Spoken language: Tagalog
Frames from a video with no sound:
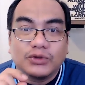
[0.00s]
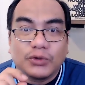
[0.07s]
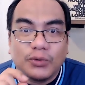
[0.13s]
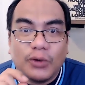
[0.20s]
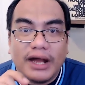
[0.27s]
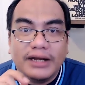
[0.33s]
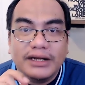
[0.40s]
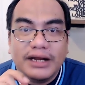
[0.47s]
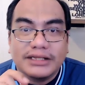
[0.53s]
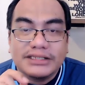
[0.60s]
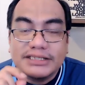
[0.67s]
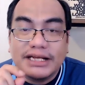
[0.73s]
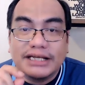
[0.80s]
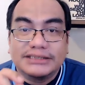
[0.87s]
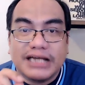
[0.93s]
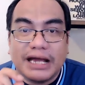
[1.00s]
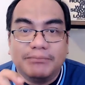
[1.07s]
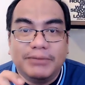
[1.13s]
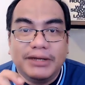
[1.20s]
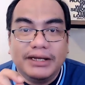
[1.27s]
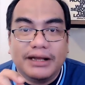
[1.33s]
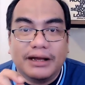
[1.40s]
katuruan at
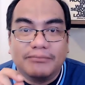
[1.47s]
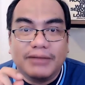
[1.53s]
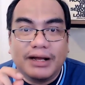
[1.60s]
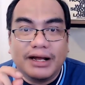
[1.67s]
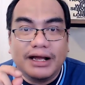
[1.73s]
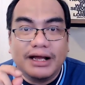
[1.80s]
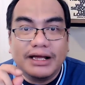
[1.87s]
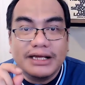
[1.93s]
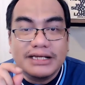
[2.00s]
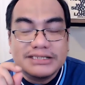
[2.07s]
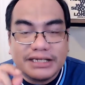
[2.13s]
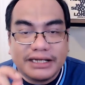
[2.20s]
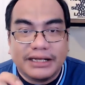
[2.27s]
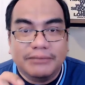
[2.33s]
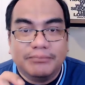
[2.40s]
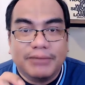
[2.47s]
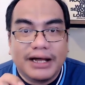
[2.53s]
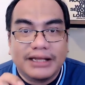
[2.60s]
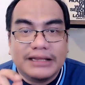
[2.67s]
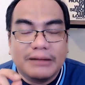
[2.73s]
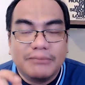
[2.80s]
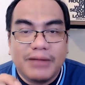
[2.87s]
sinasabi ng mga iskriba
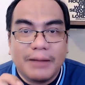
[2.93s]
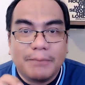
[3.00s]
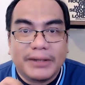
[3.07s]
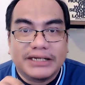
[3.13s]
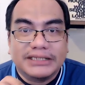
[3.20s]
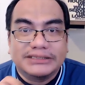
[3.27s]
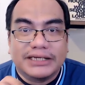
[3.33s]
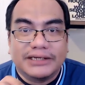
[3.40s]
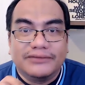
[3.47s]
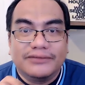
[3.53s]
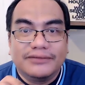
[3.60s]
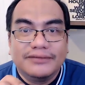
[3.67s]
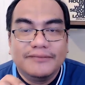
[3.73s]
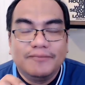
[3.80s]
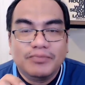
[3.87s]
at ng mga pariseyo.